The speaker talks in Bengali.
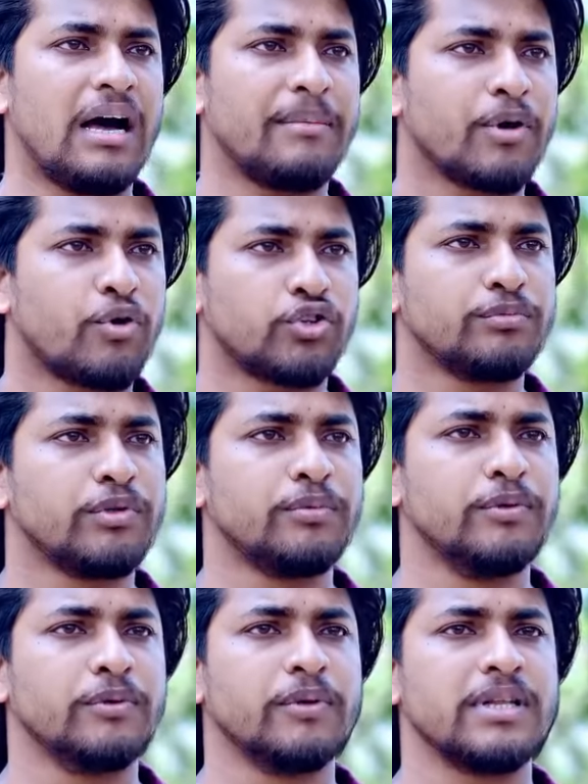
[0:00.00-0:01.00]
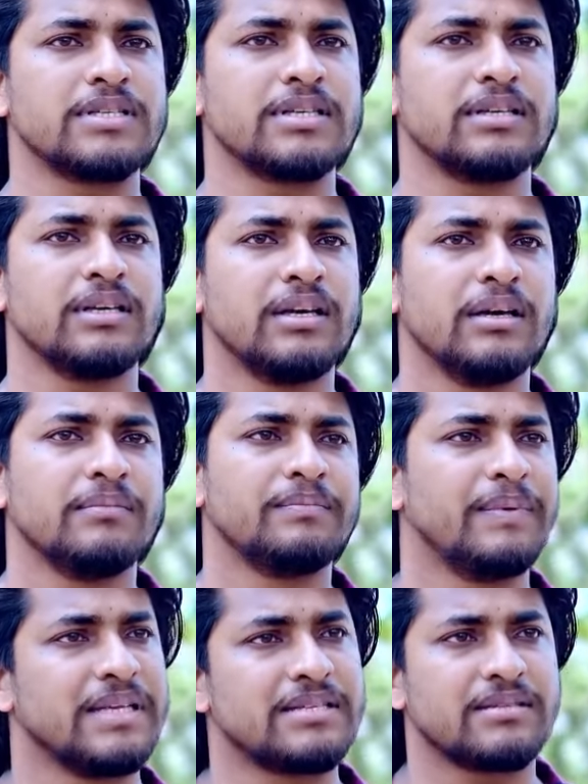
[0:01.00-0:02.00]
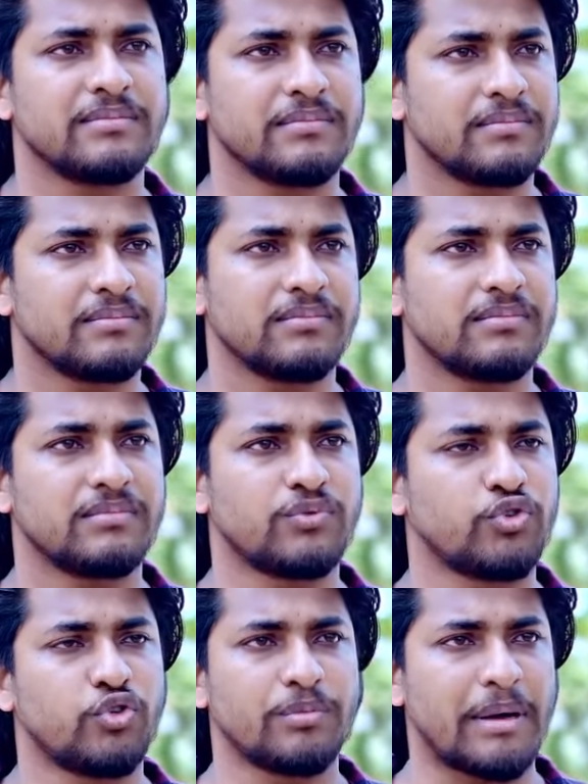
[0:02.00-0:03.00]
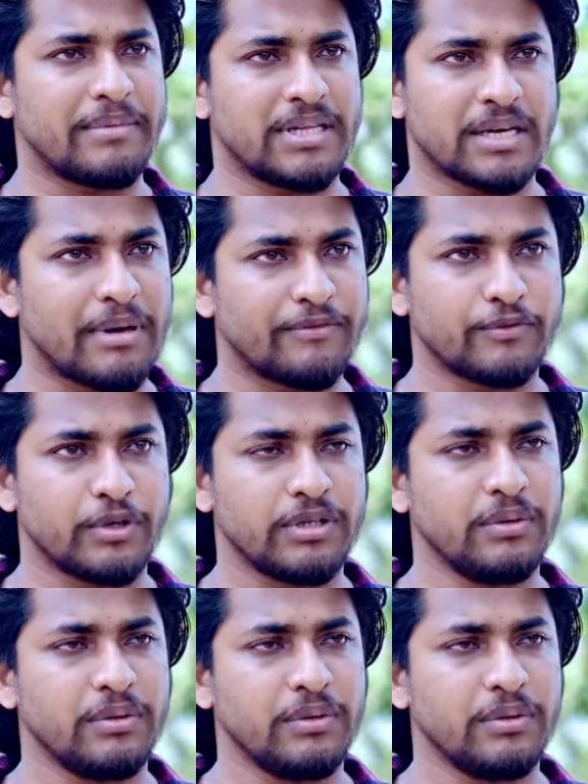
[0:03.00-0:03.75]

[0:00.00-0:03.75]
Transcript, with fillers: আমরা কত বড় ভুল করেছি প্লিজ তোমরা আমাদেরকে মাফ করে